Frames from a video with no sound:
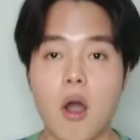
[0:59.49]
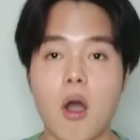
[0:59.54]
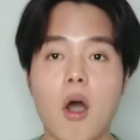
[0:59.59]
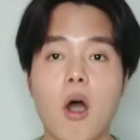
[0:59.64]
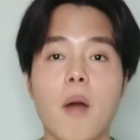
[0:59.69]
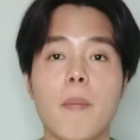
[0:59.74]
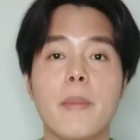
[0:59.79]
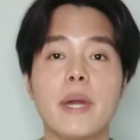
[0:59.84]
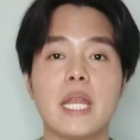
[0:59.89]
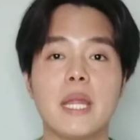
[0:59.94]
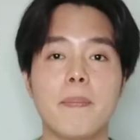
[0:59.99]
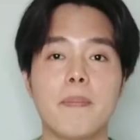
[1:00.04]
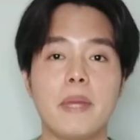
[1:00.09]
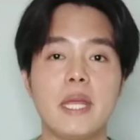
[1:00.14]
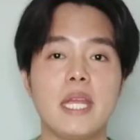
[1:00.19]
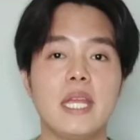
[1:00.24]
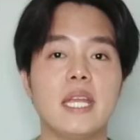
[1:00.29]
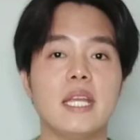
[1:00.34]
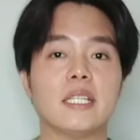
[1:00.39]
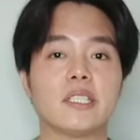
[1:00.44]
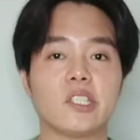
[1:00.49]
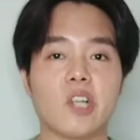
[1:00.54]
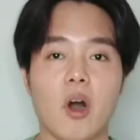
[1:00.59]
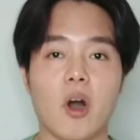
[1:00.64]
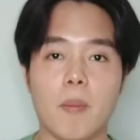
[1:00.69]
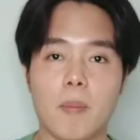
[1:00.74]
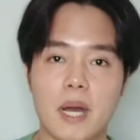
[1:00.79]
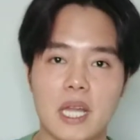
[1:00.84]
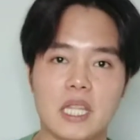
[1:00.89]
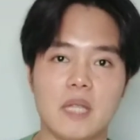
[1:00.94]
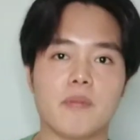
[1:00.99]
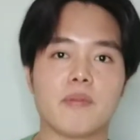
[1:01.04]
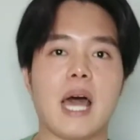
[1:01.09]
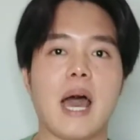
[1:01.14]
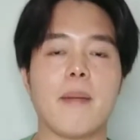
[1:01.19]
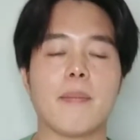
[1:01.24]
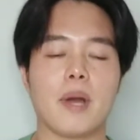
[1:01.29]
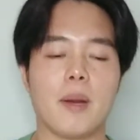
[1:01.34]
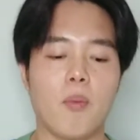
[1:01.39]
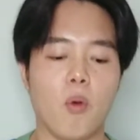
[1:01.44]
ออกมาในปี
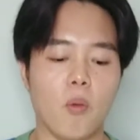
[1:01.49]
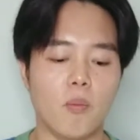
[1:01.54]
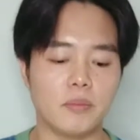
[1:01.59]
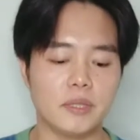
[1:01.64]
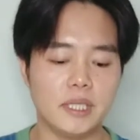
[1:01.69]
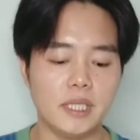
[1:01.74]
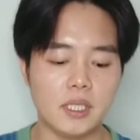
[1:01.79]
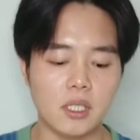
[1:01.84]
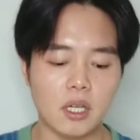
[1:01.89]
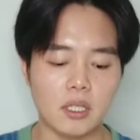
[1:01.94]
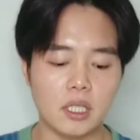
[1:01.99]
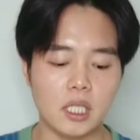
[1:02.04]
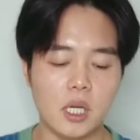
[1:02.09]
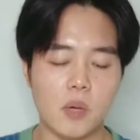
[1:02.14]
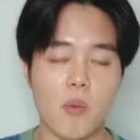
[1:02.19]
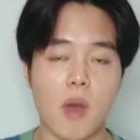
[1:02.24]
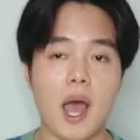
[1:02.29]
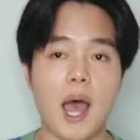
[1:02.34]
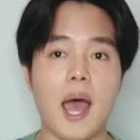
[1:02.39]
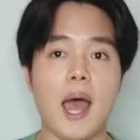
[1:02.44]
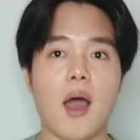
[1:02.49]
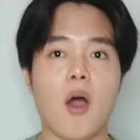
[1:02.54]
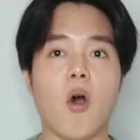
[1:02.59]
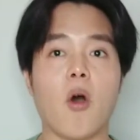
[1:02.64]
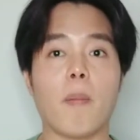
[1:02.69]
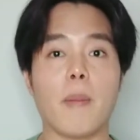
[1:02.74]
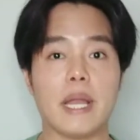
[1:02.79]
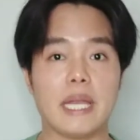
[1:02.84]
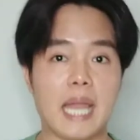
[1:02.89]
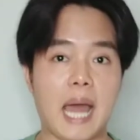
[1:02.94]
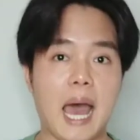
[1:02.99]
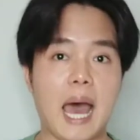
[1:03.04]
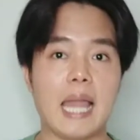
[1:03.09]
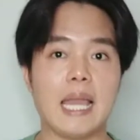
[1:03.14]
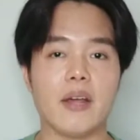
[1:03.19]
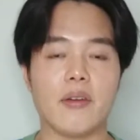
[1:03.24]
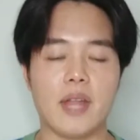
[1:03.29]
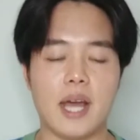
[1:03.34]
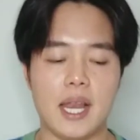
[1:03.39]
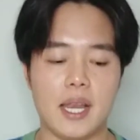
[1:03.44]
2013ครับผมซึ่งก็ถือว่าออกมานาน
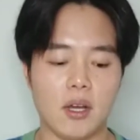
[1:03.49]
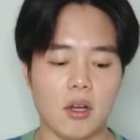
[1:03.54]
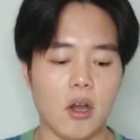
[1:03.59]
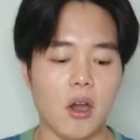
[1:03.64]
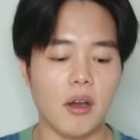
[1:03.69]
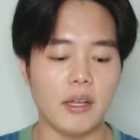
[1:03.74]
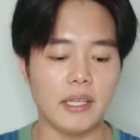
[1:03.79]
แล้วนะแล้วก็